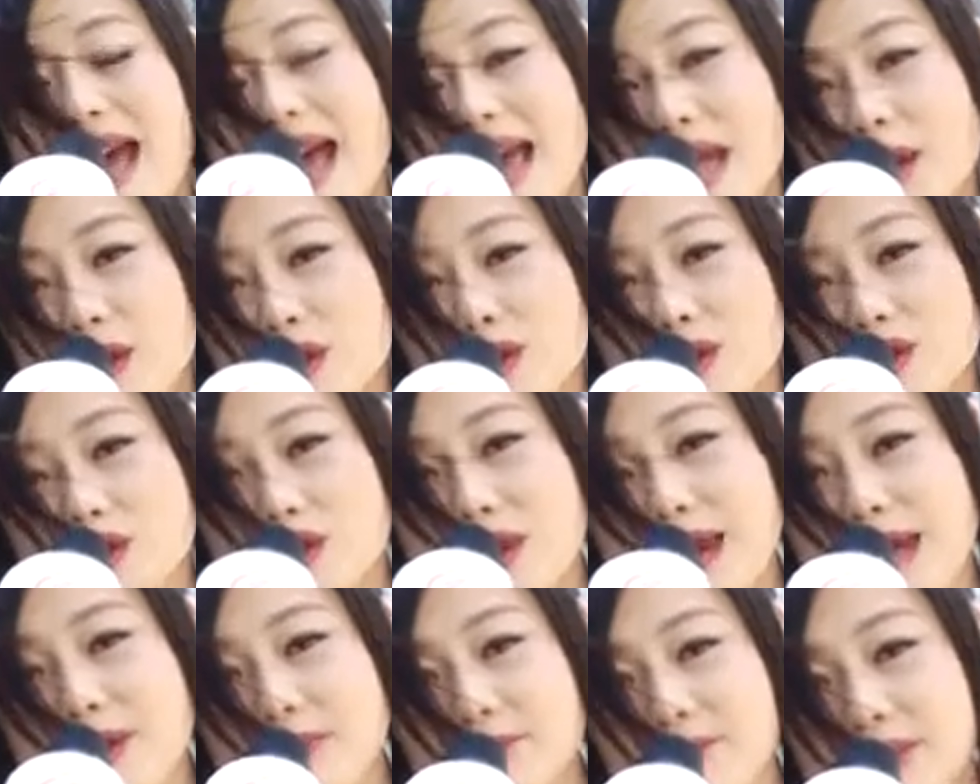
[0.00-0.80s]
还有一首
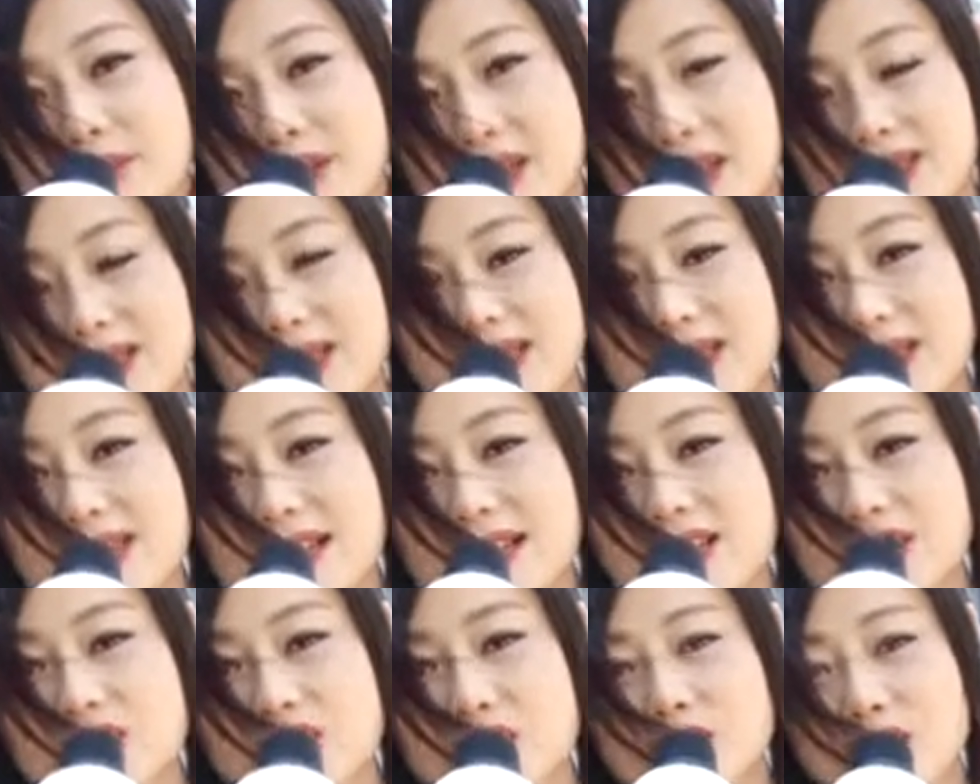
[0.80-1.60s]
MV 呢，
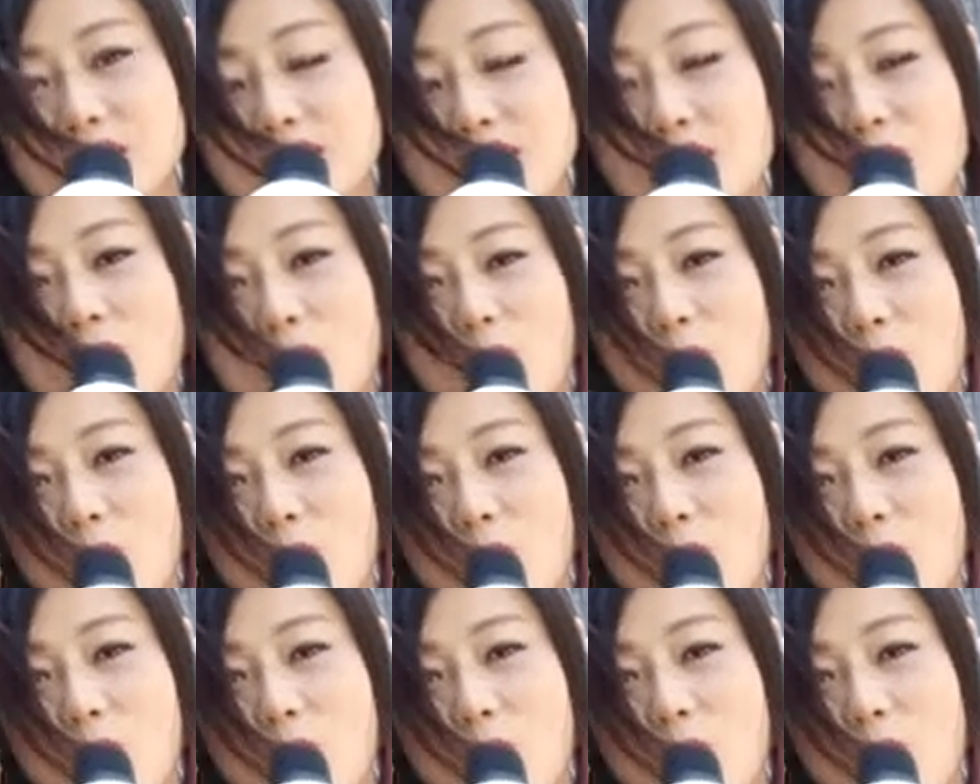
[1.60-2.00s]
那是